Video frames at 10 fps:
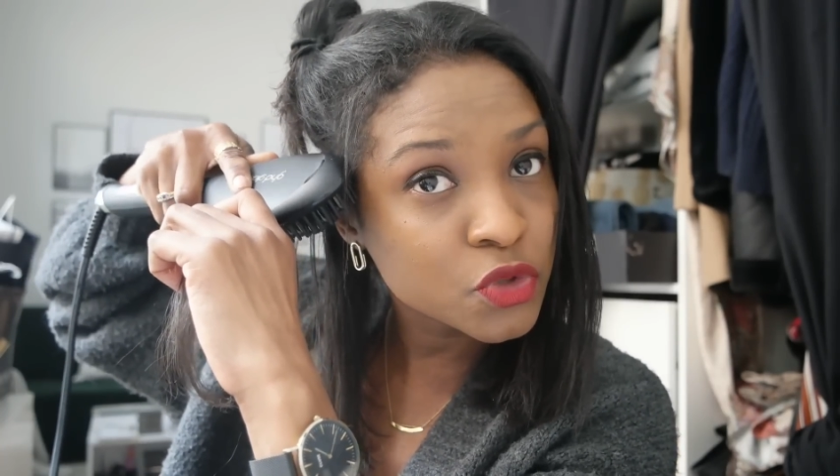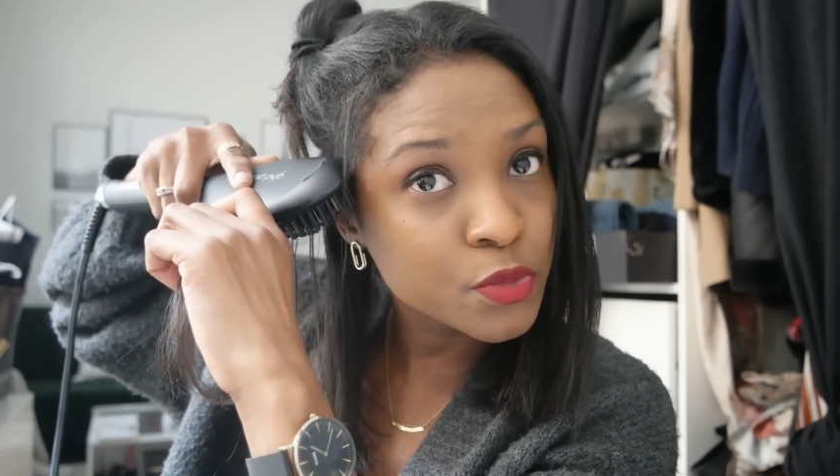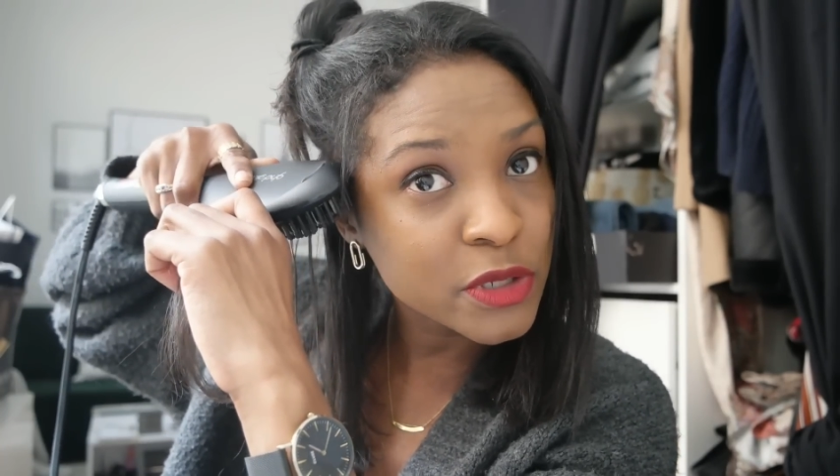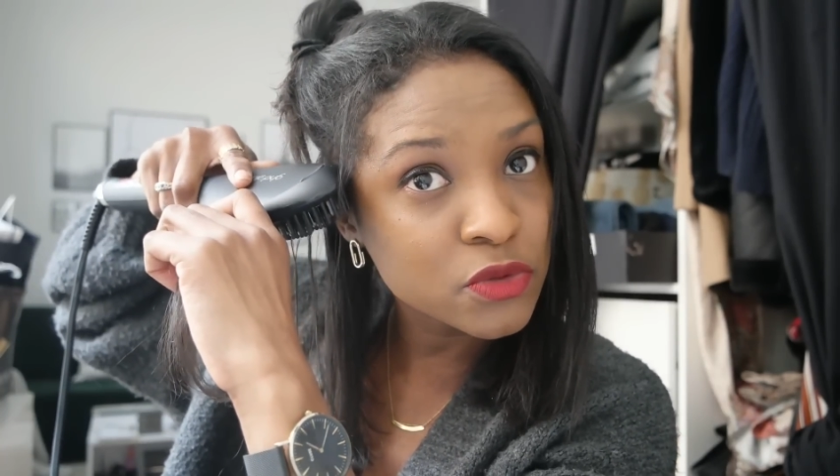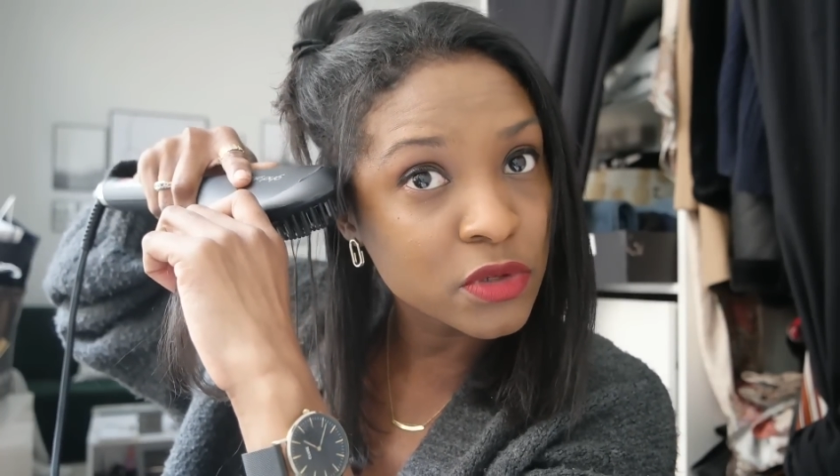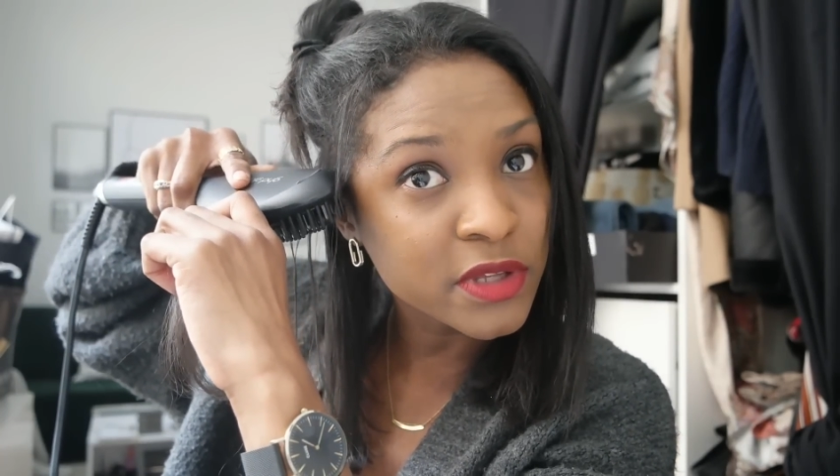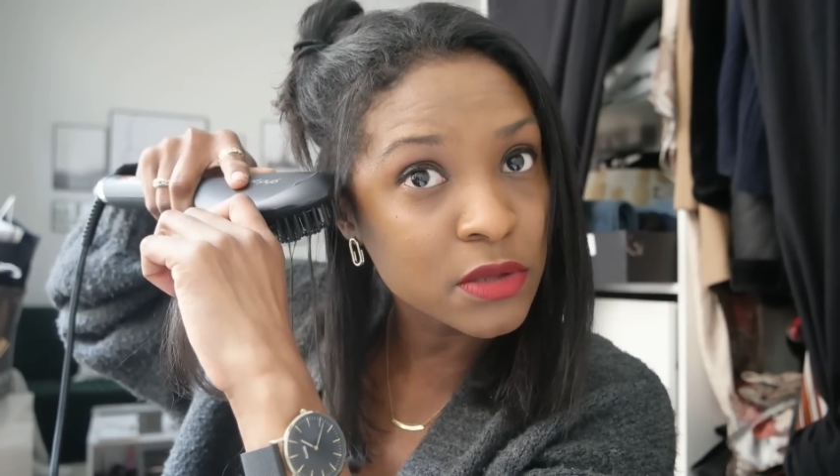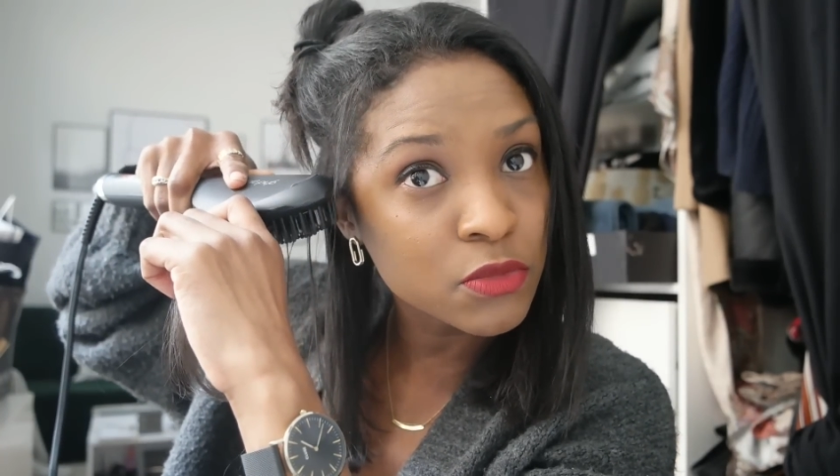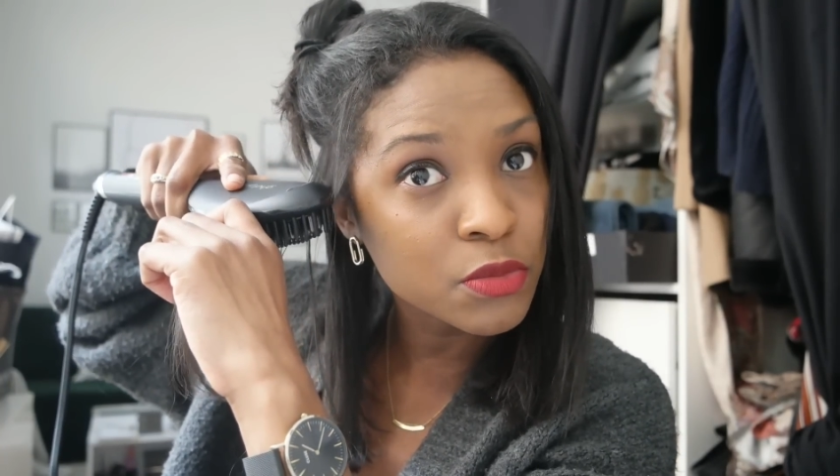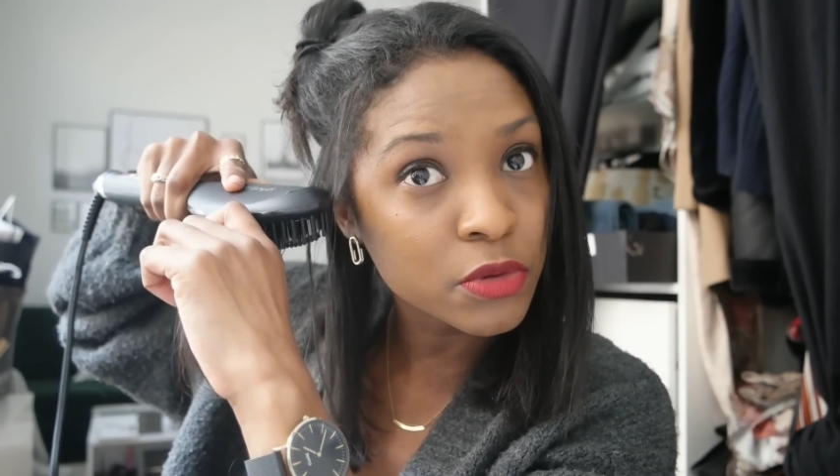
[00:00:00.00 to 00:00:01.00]
Je suis pas du tout en
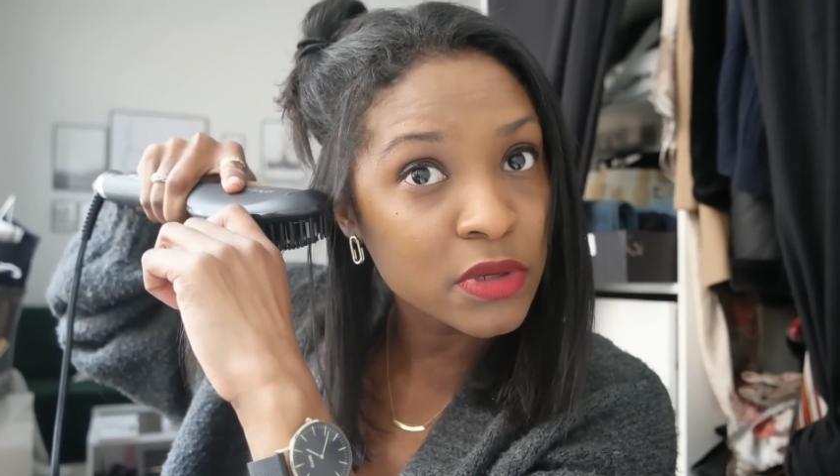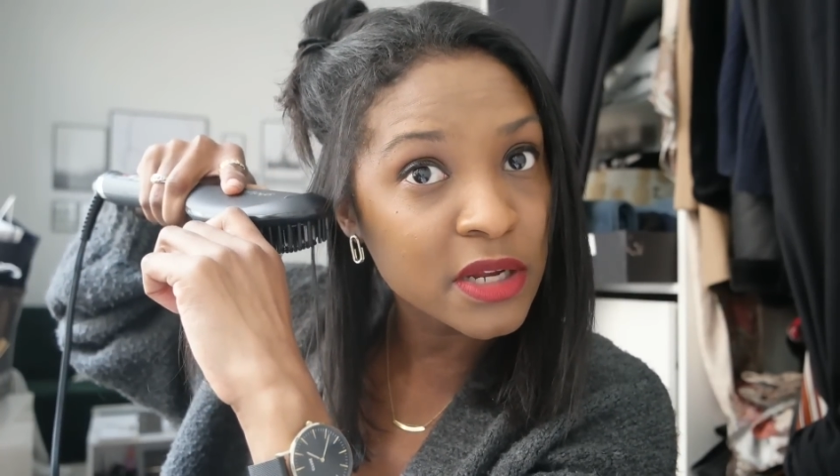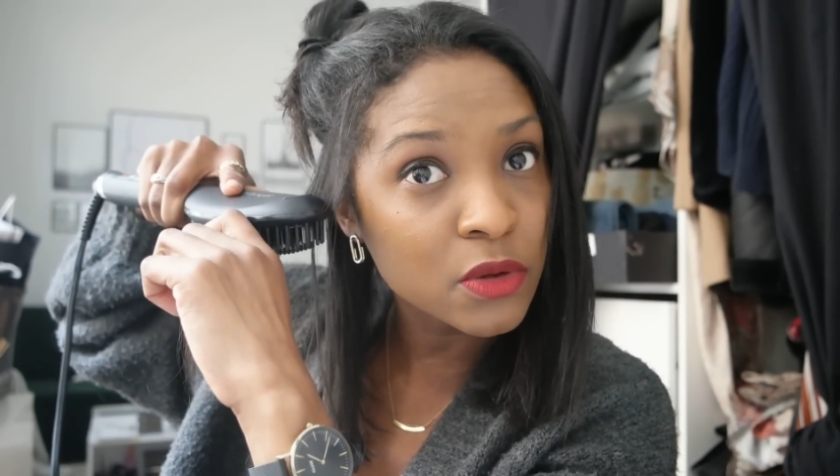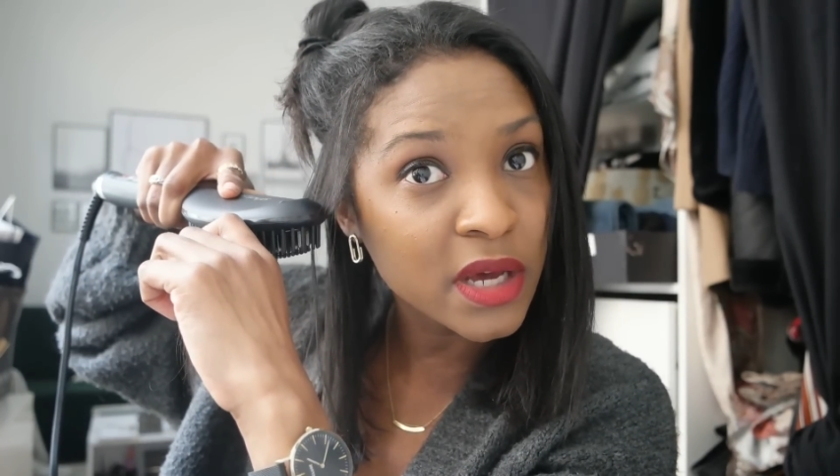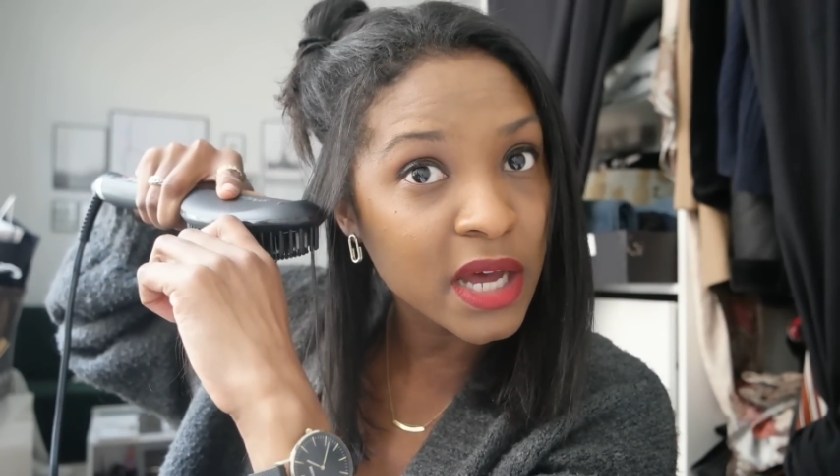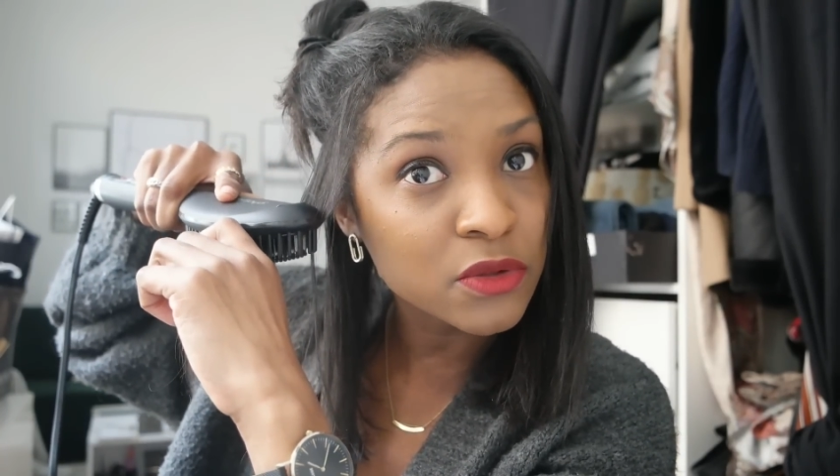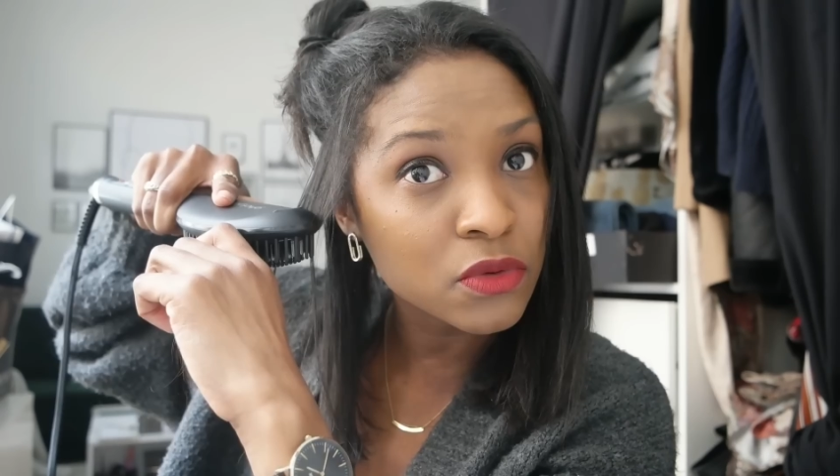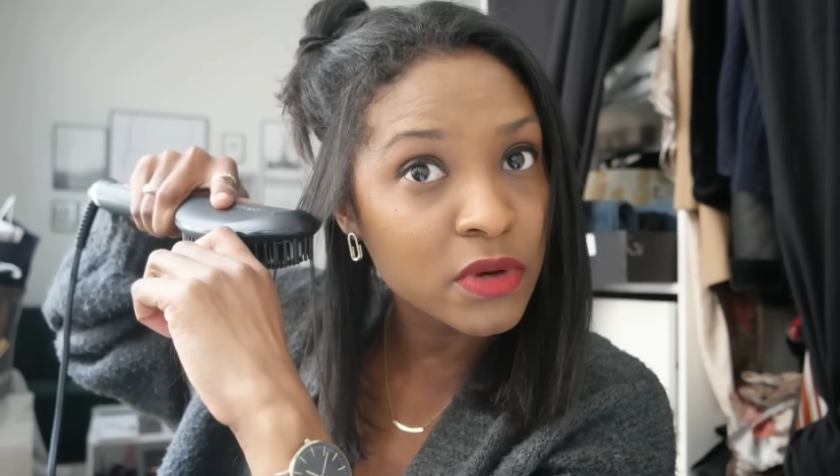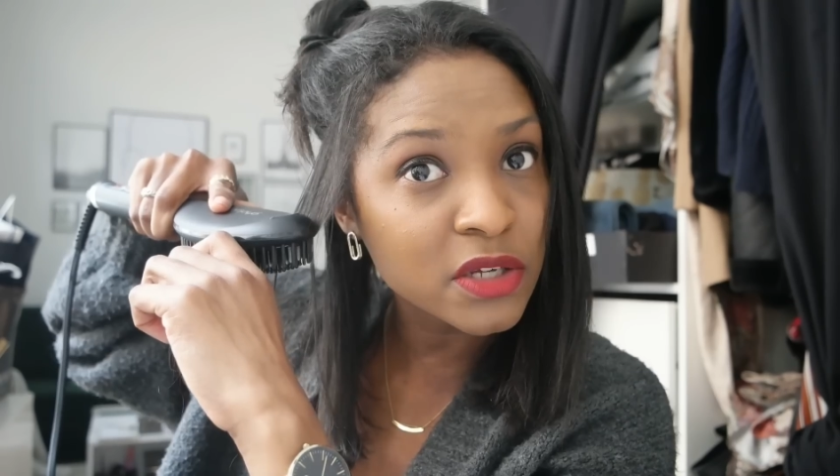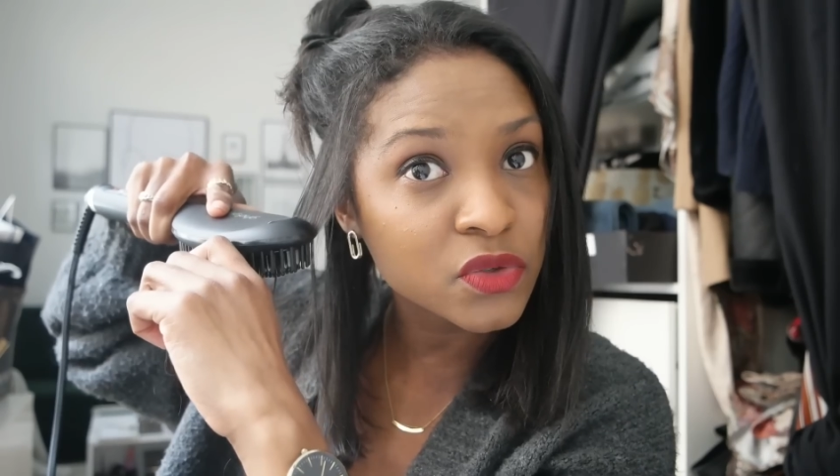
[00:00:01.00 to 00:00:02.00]
train de me brûler le crâne
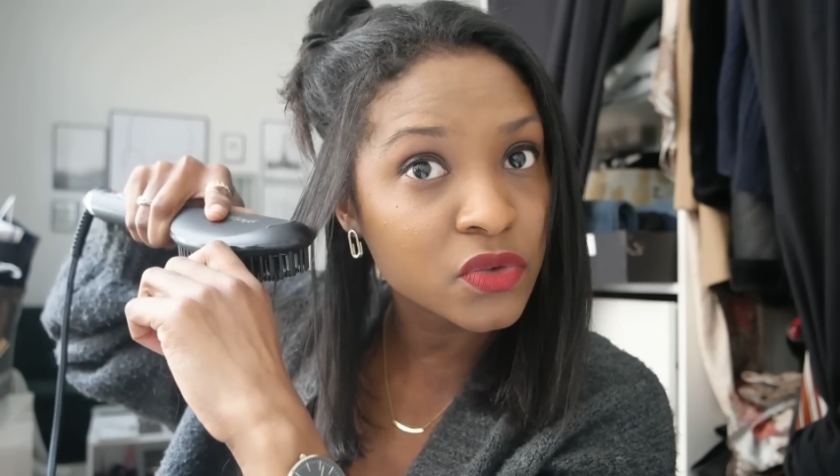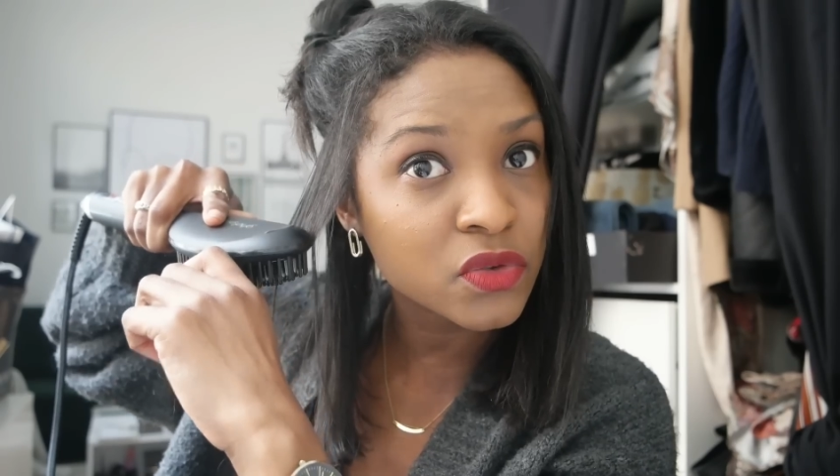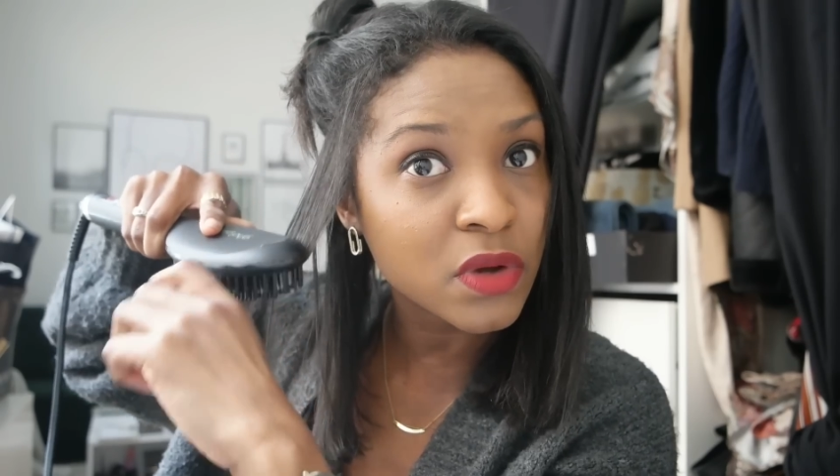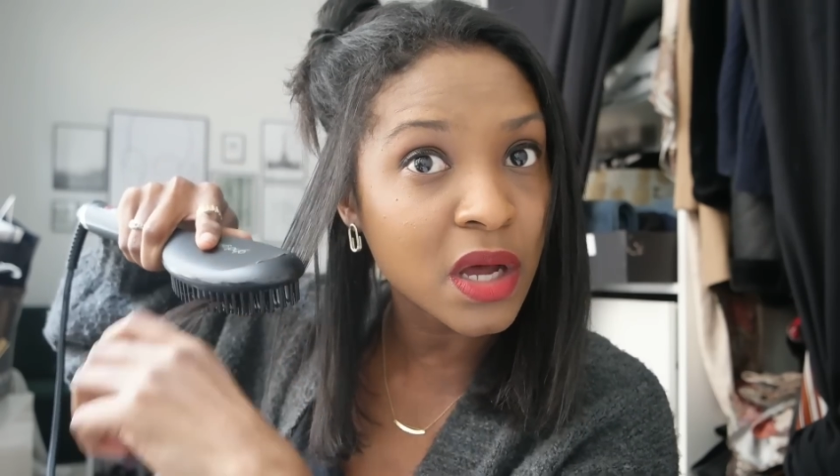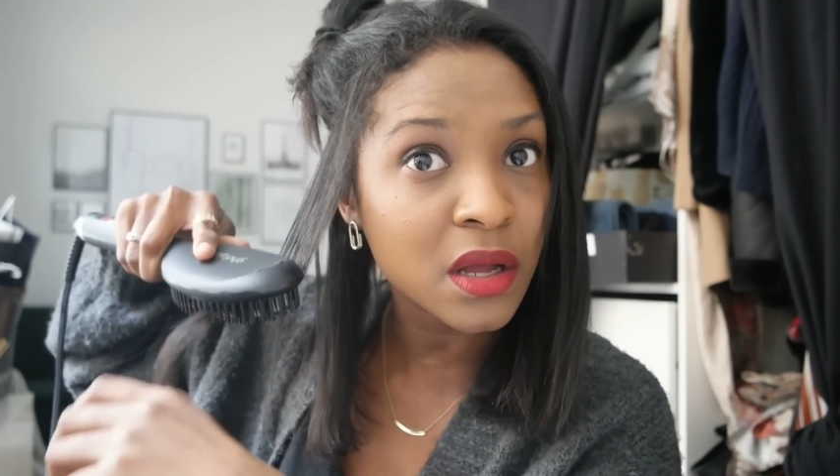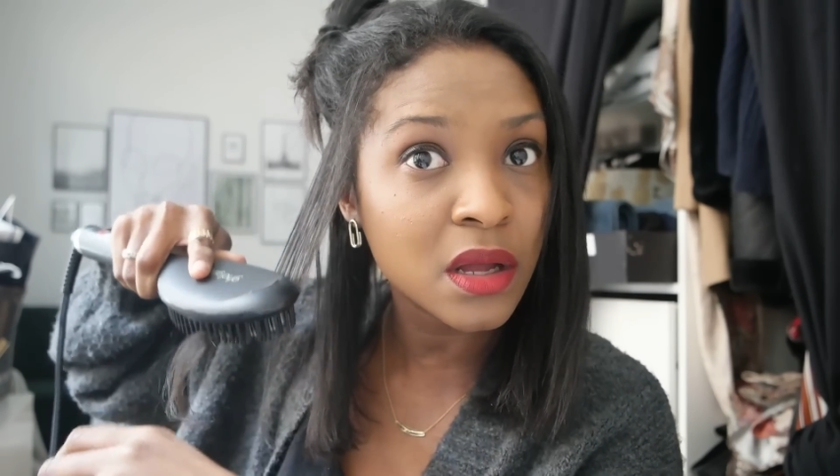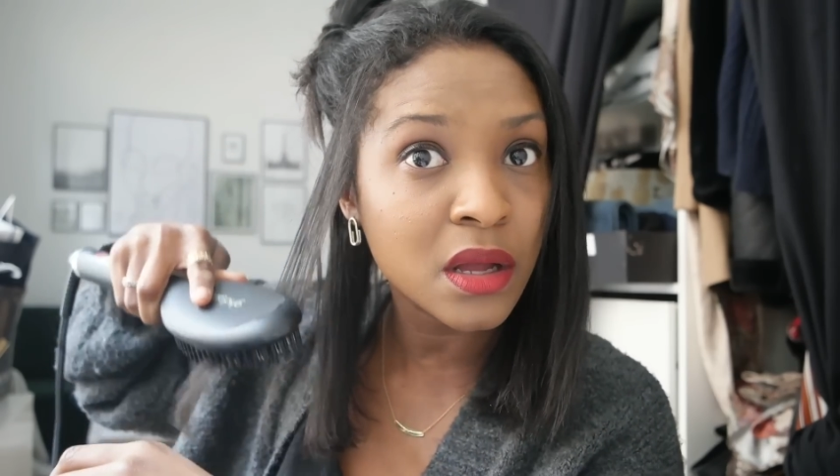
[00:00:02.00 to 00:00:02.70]
ou quoi que ce soit.